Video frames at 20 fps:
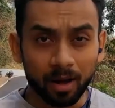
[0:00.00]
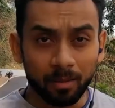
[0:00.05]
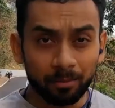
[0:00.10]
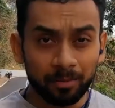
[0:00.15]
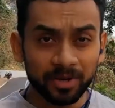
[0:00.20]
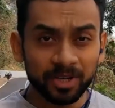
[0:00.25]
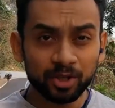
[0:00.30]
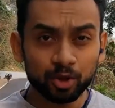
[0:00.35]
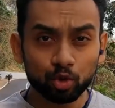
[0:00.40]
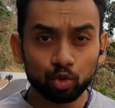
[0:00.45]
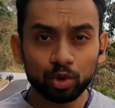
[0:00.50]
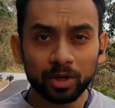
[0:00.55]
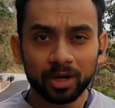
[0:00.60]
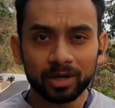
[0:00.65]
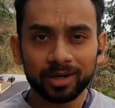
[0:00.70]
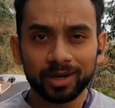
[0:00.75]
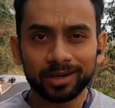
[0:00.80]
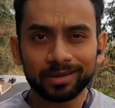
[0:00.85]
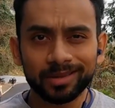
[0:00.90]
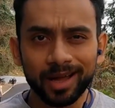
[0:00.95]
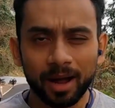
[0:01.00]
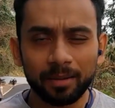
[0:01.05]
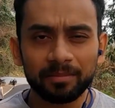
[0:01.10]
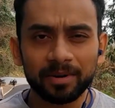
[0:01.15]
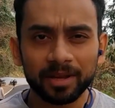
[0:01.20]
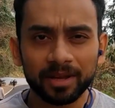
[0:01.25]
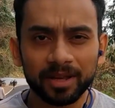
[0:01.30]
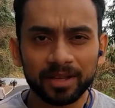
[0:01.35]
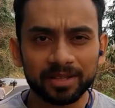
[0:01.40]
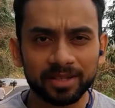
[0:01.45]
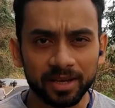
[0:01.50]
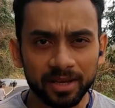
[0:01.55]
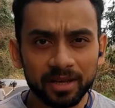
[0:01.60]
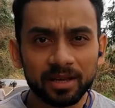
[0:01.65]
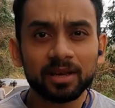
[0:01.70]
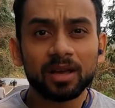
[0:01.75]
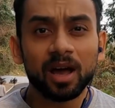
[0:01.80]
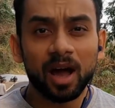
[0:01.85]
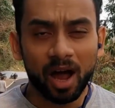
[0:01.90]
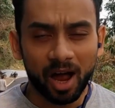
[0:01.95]
কোম্পানি স্কুটারটার দাম রেখেছে
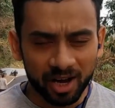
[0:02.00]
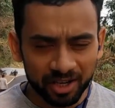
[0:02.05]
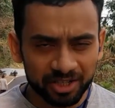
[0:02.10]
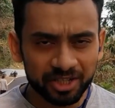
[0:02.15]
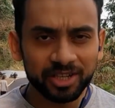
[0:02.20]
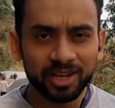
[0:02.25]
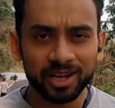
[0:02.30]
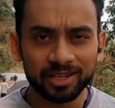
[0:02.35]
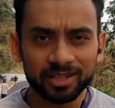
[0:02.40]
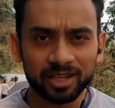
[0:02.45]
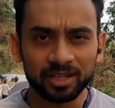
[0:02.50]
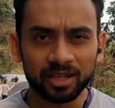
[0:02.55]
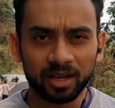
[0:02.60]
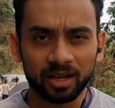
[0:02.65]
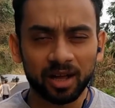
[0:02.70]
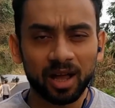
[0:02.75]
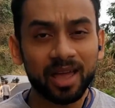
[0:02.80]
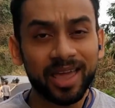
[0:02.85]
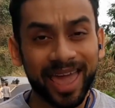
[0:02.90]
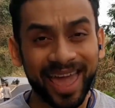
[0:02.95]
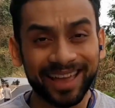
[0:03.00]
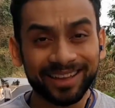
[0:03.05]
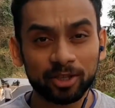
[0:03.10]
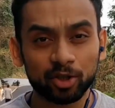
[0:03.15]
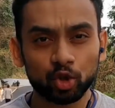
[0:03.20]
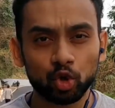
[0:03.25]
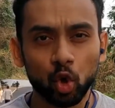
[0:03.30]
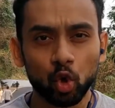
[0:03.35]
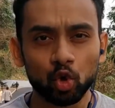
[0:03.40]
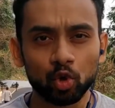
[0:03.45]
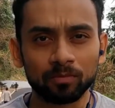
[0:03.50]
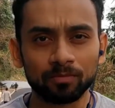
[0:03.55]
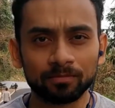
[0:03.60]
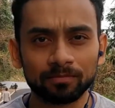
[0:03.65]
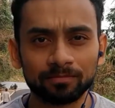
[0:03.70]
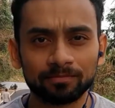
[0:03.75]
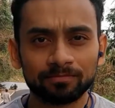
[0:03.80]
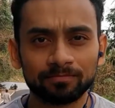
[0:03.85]
আশি হাজার টাকা এক শোরুম